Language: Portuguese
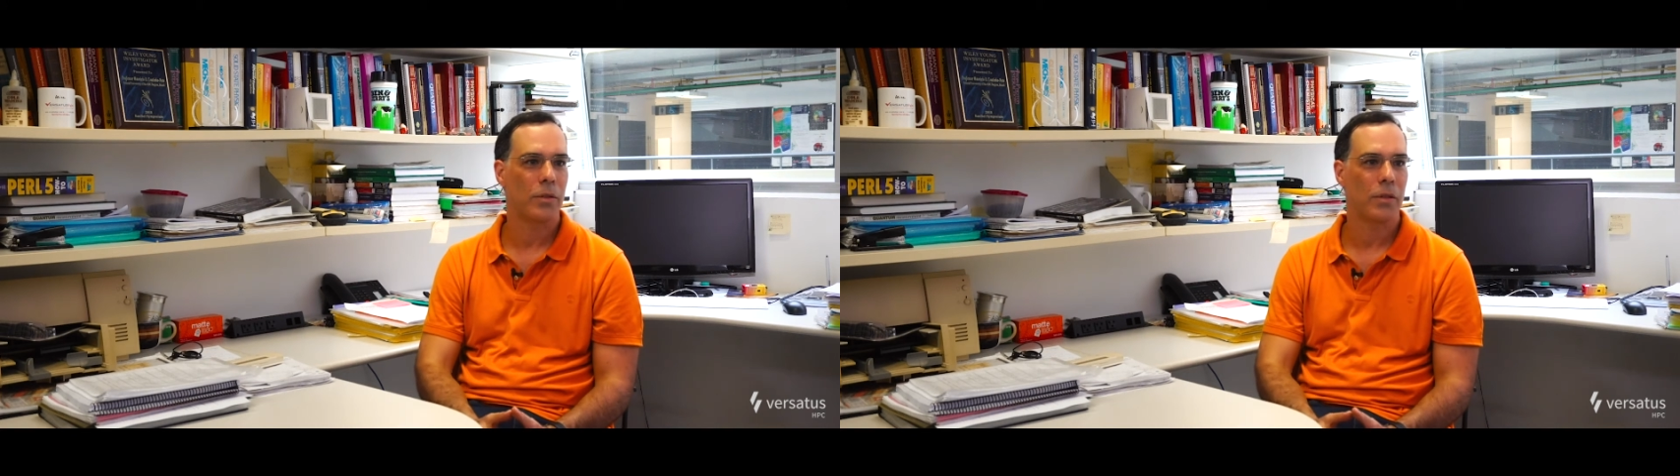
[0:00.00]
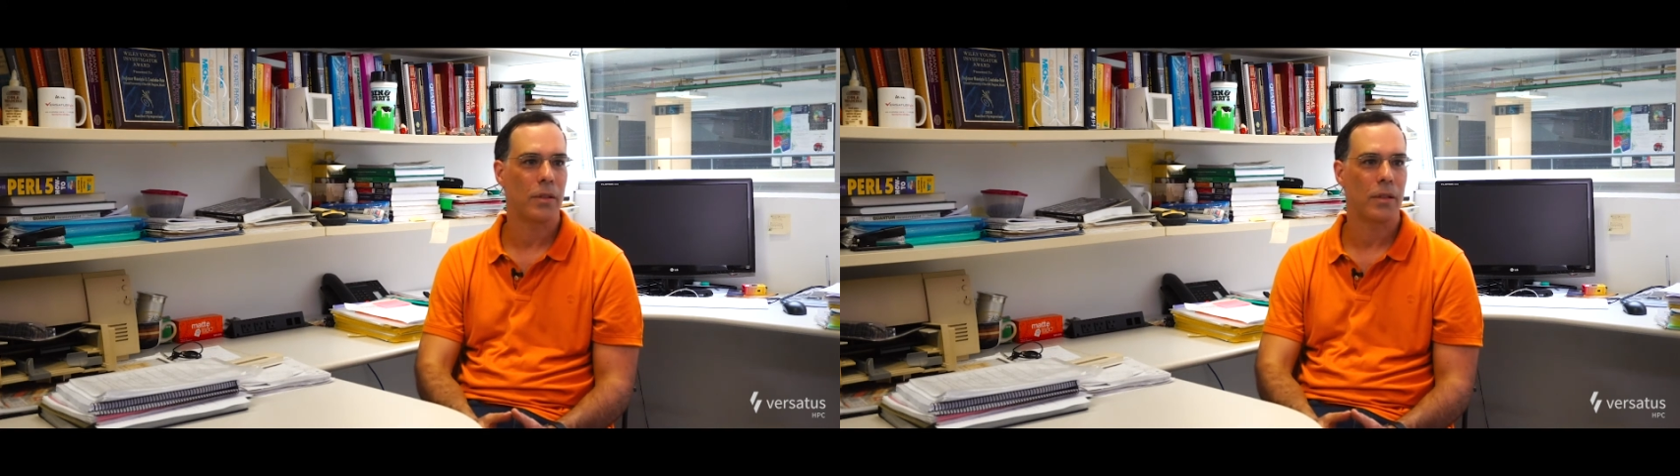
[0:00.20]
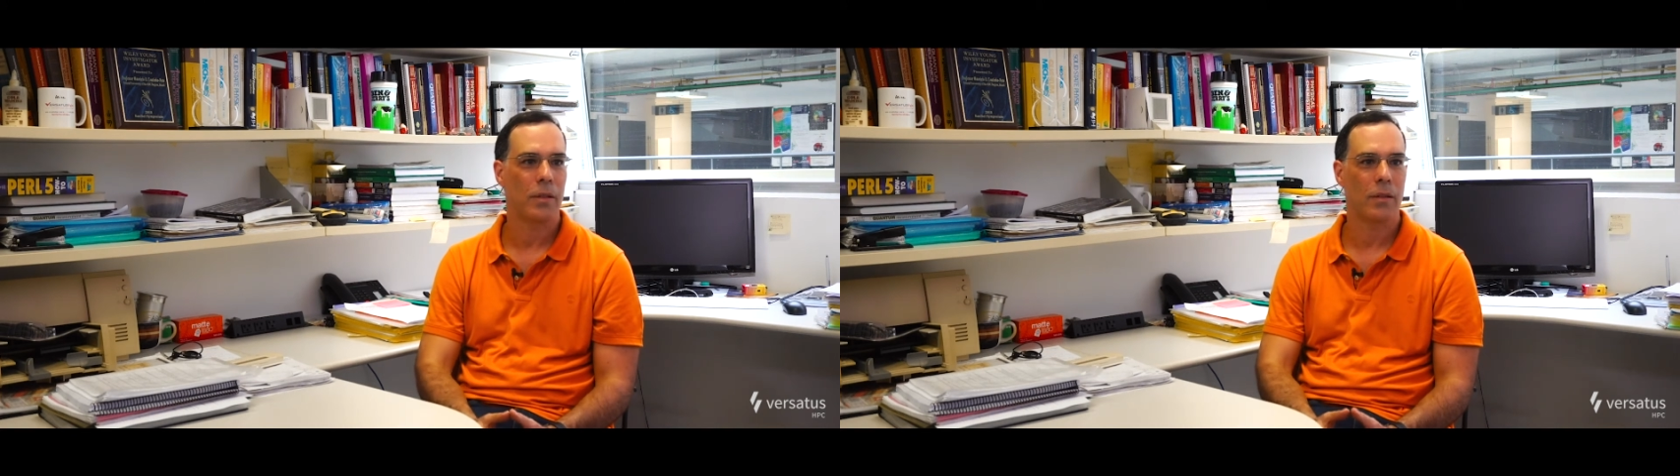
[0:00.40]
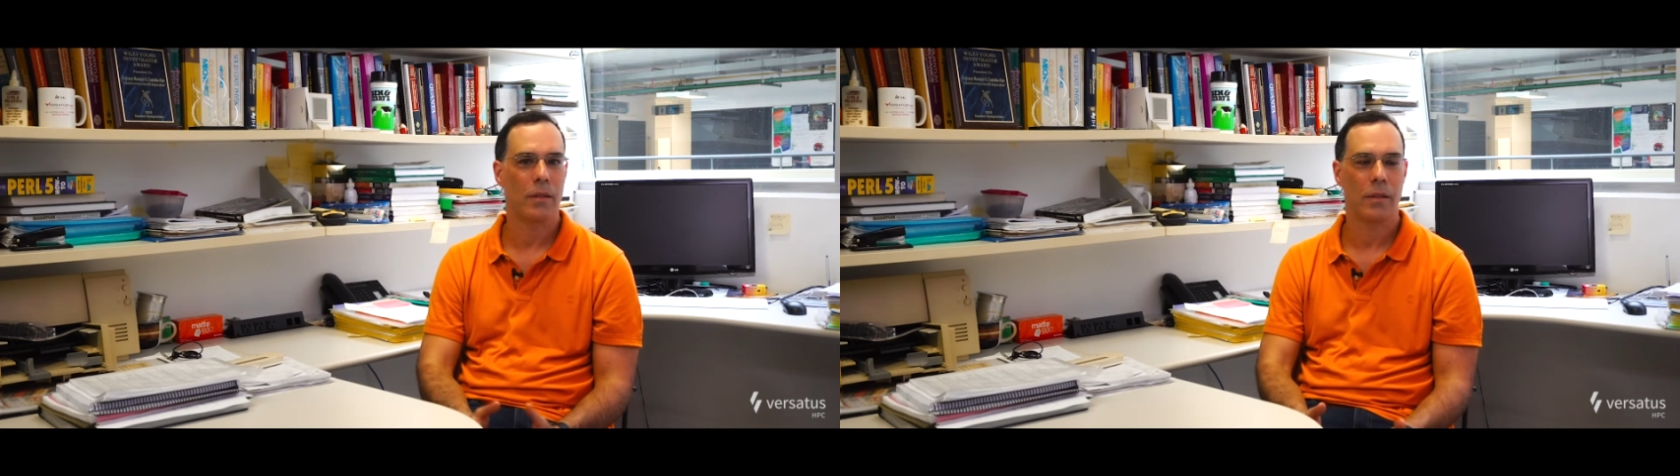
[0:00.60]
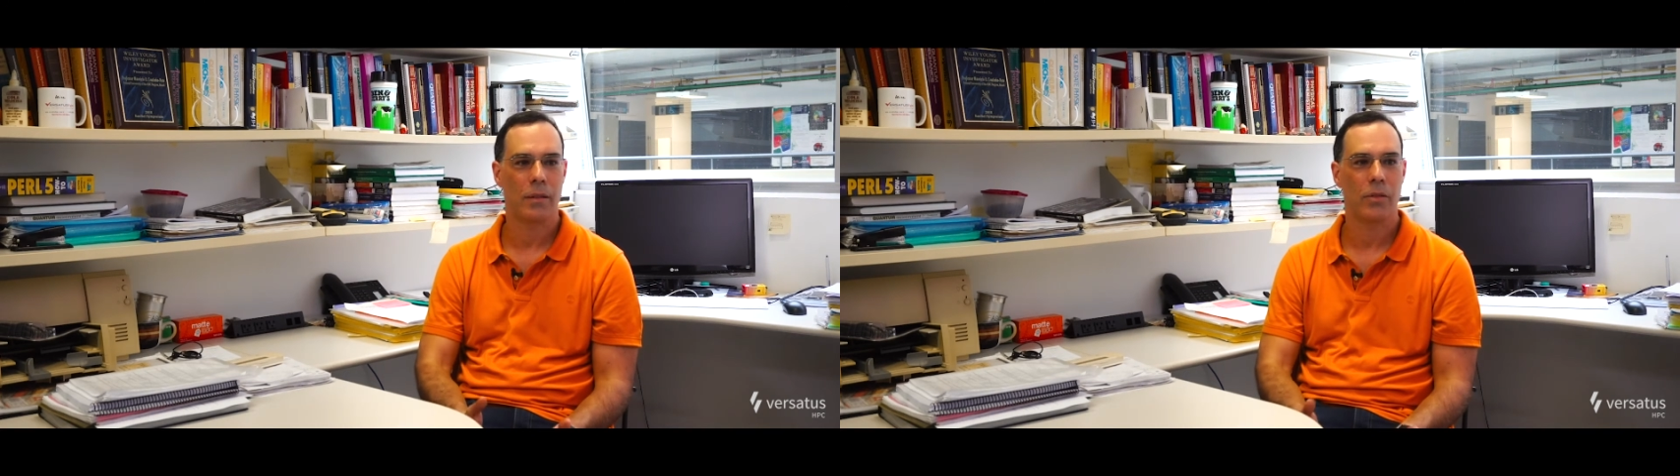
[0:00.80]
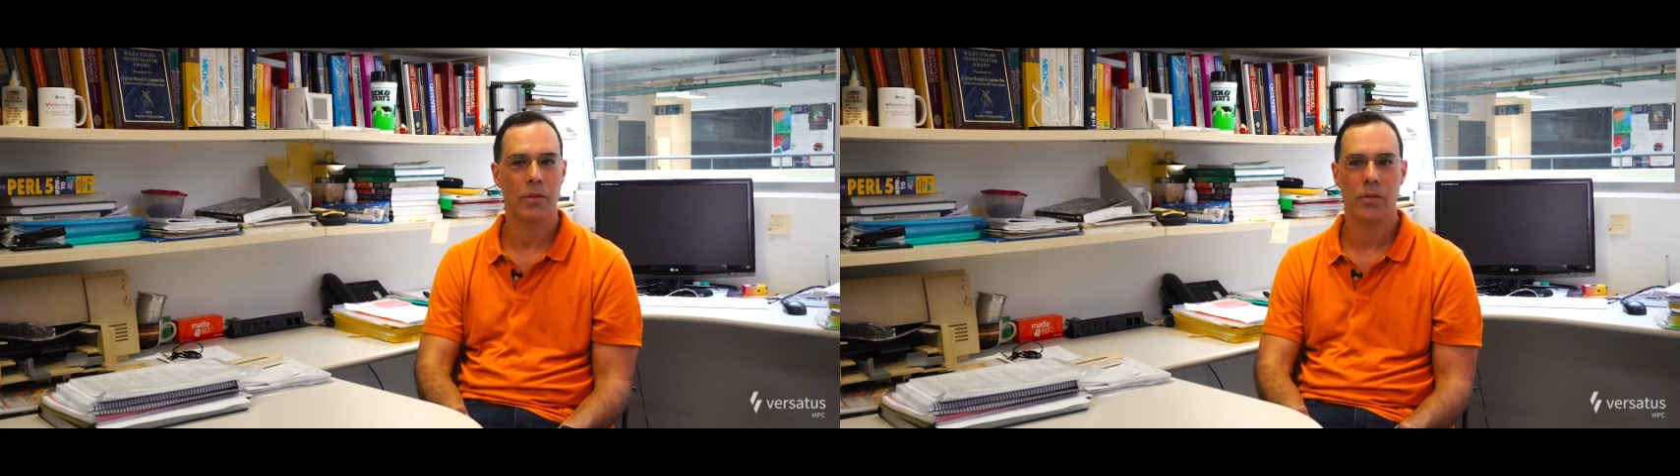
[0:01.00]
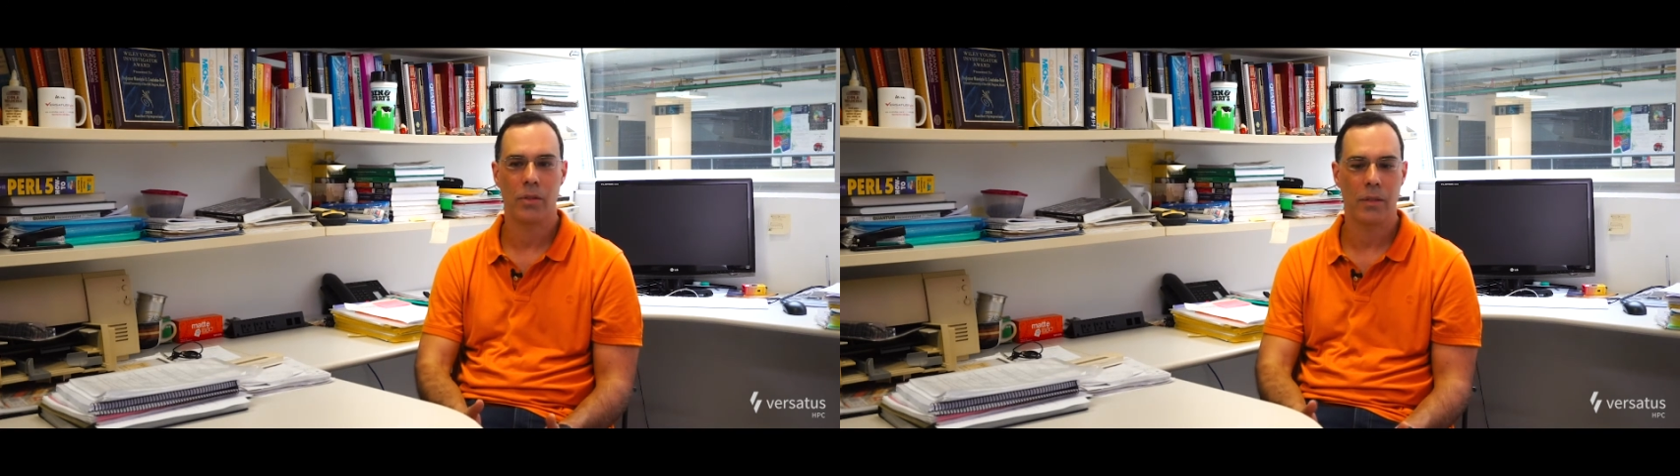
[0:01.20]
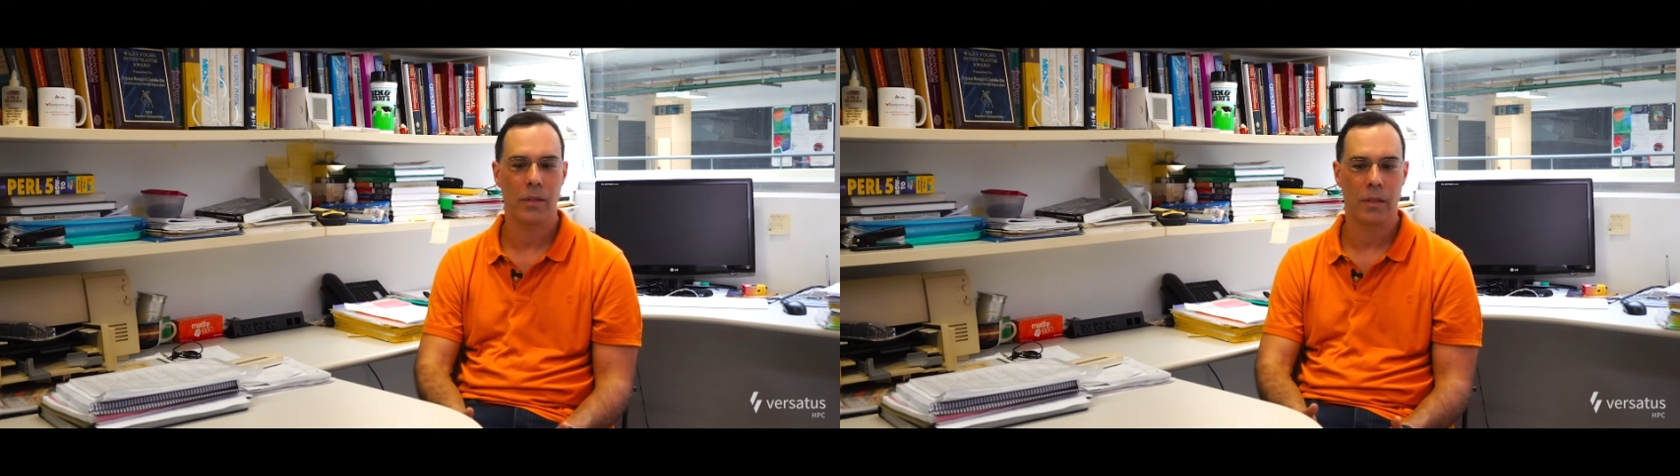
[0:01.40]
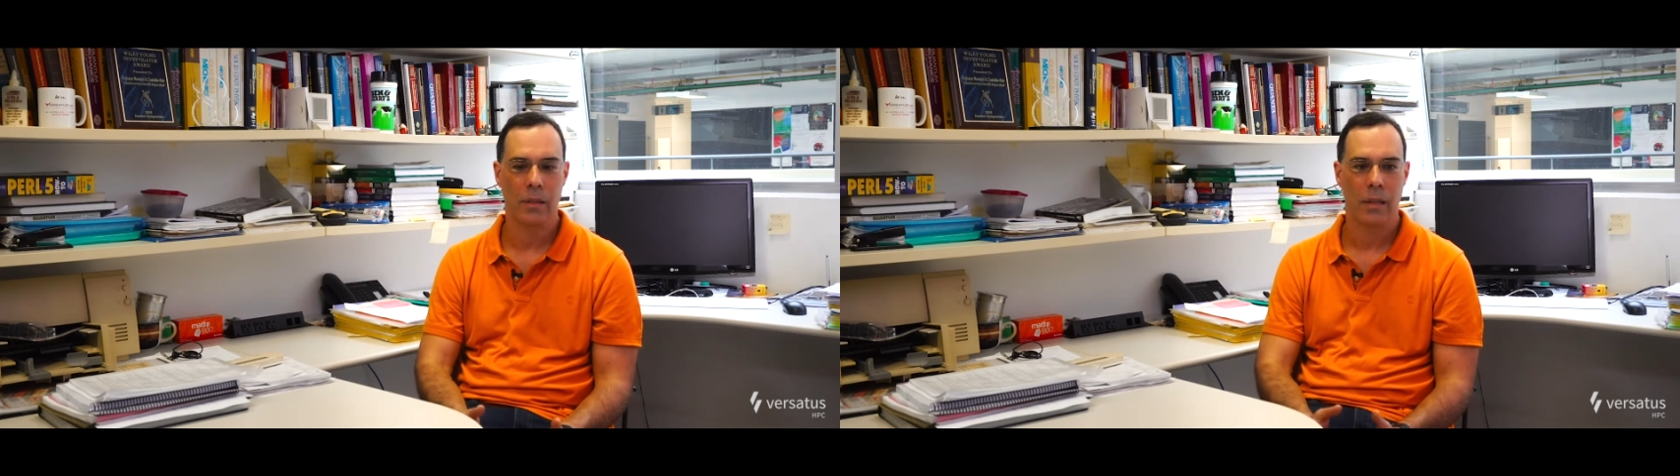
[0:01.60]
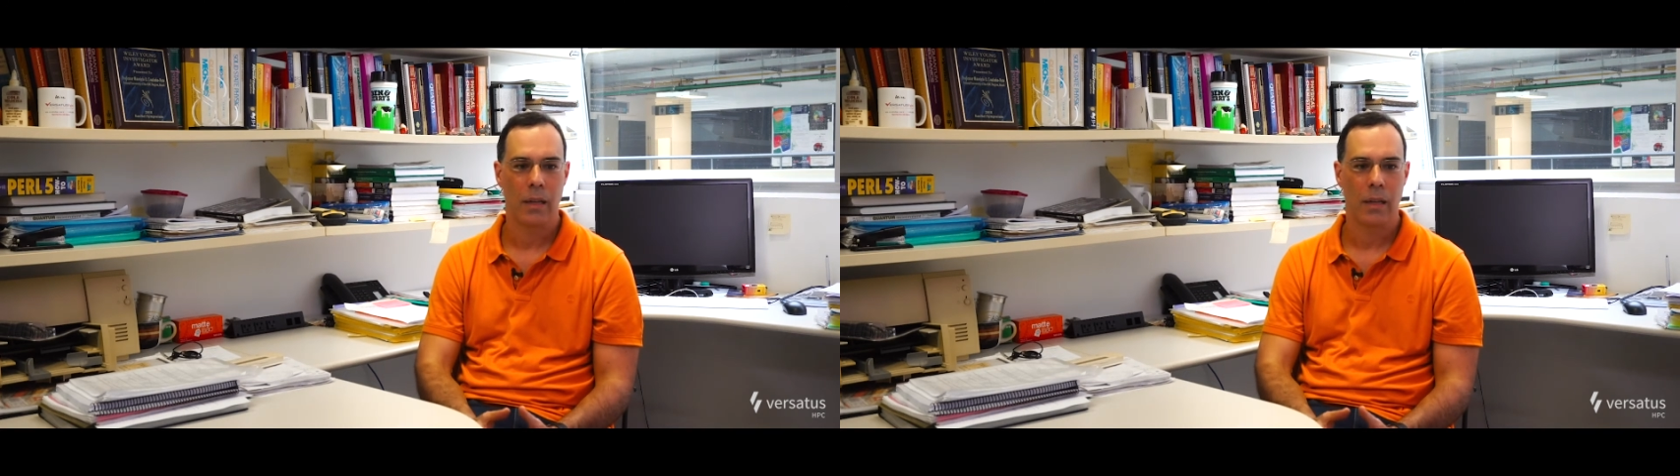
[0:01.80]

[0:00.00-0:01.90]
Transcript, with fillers: de, de